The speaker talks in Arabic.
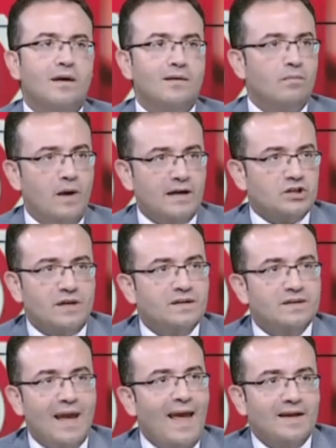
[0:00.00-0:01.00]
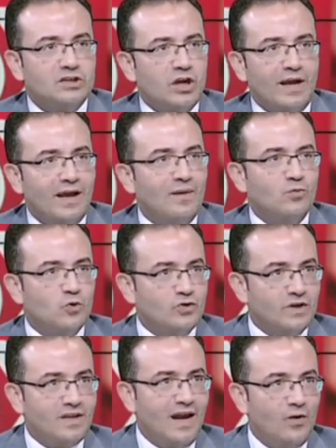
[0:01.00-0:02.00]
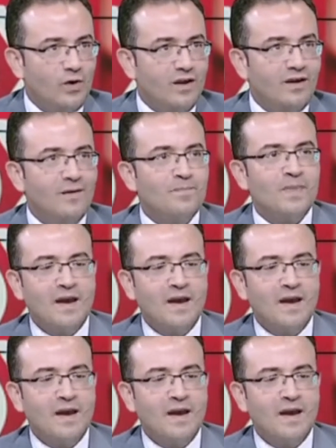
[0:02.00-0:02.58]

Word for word: آه، عشان انت قاعد شغال مضادات حيويه